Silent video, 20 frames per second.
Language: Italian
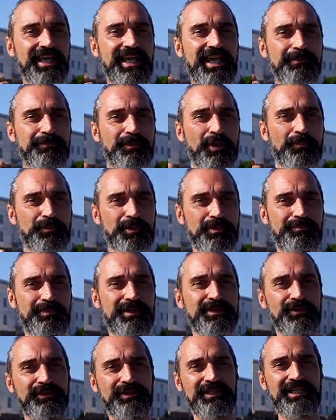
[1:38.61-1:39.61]
è proprio il
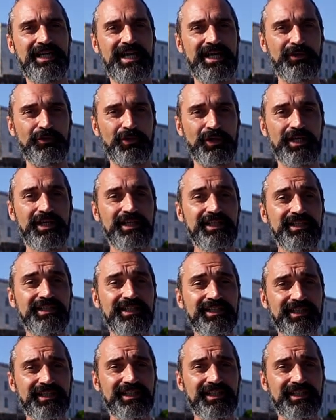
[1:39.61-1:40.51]
peso dell'ancora in